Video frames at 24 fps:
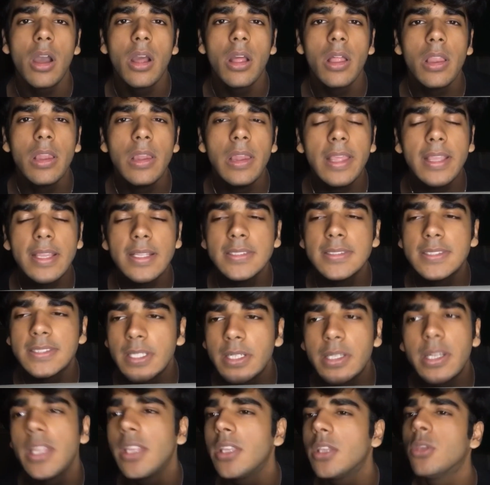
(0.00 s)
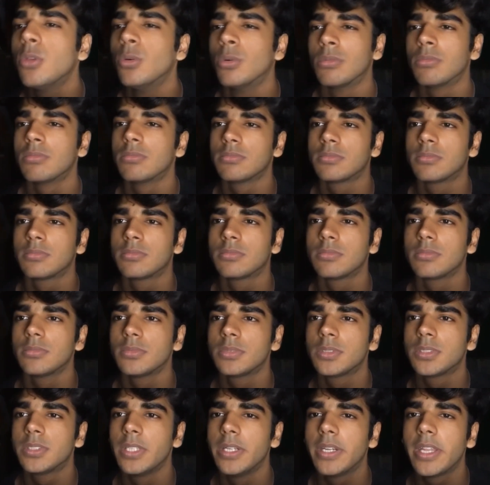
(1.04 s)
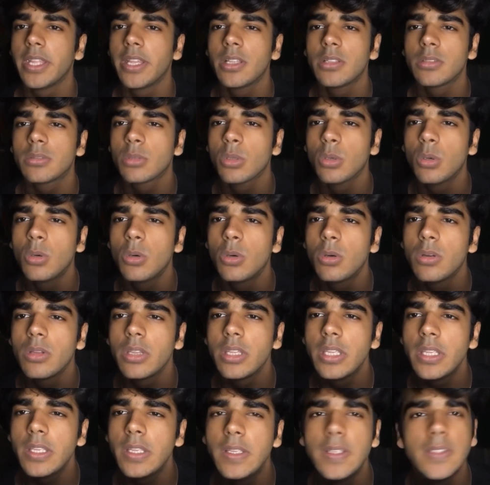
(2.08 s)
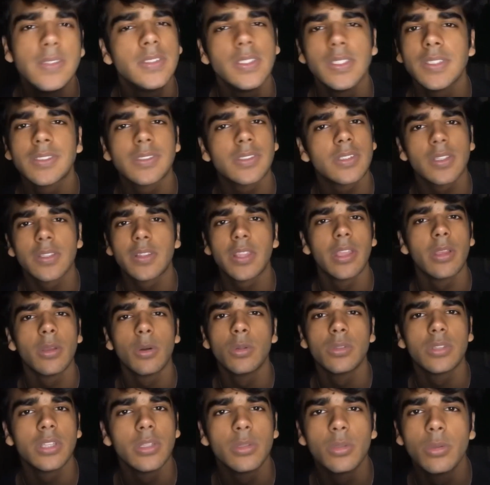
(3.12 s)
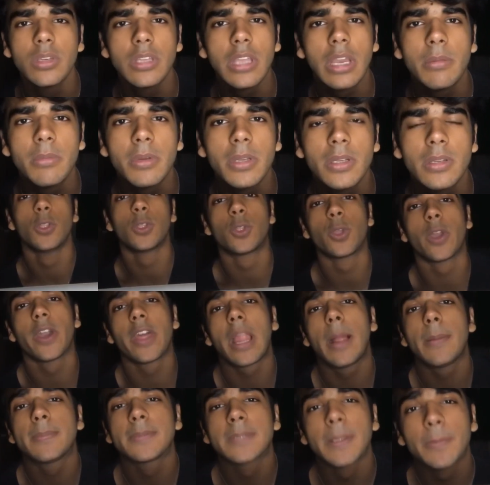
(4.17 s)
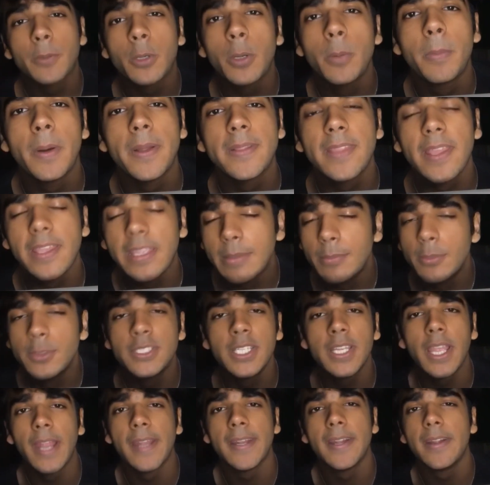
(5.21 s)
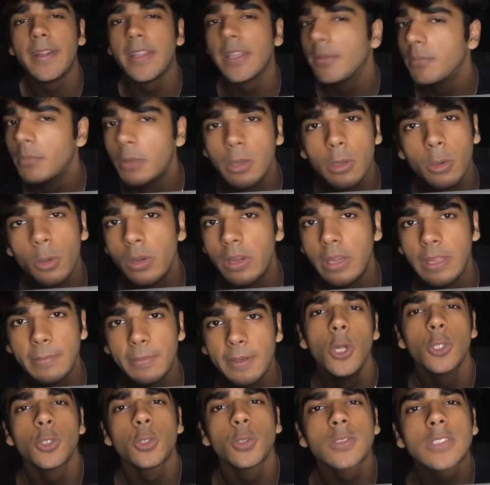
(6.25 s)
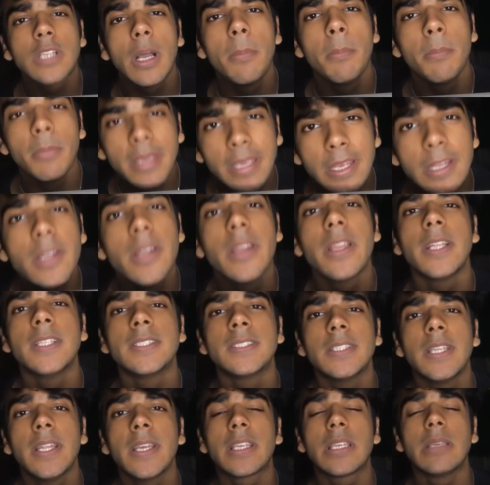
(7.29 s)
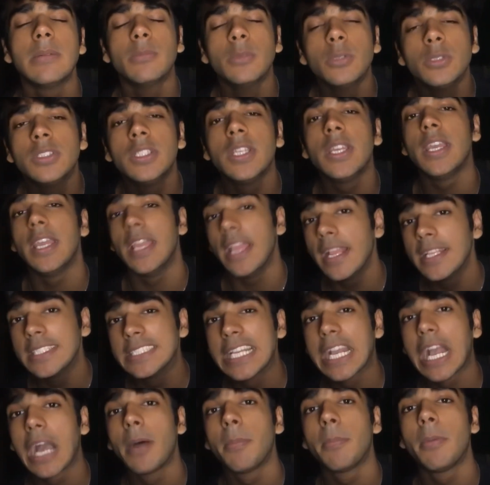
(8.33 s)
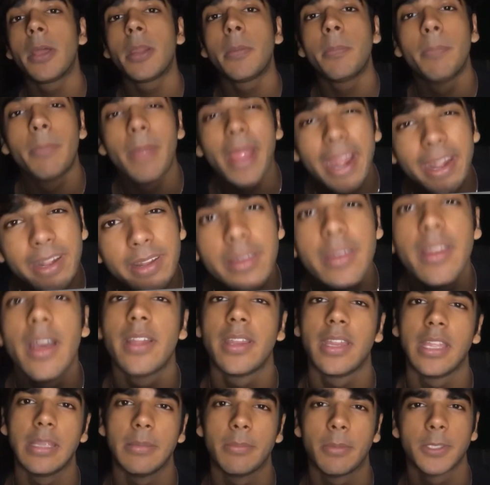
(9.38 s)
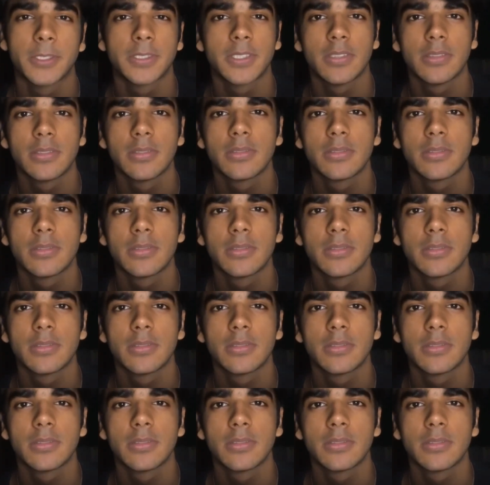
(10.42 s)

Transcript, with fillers: लेकिन सिटिंग क्यों सिटिंग तो ईजिएस्ट थिंग होती है दुनिया में तो यार आप सबको पता है कि मुझे एडिटिंग बिल्कुल नहीं पसंद तो उसका मेन रीज़न है कि मुझे एक जगह पर बैठना नहीं पसंद